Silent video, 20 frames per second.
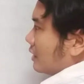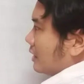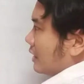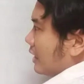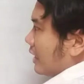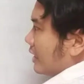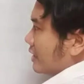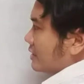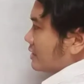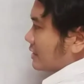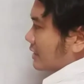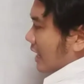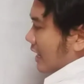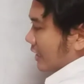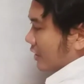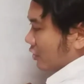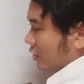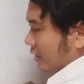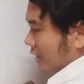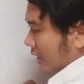less
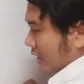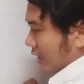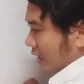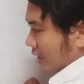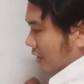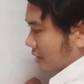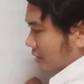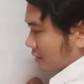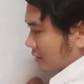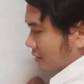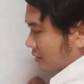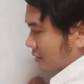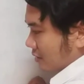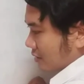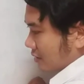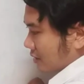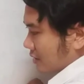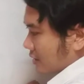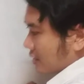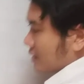tayo ng
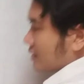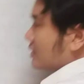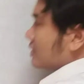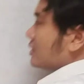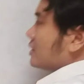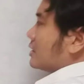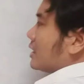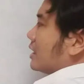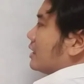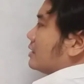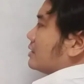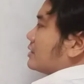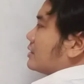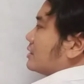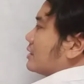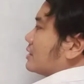sales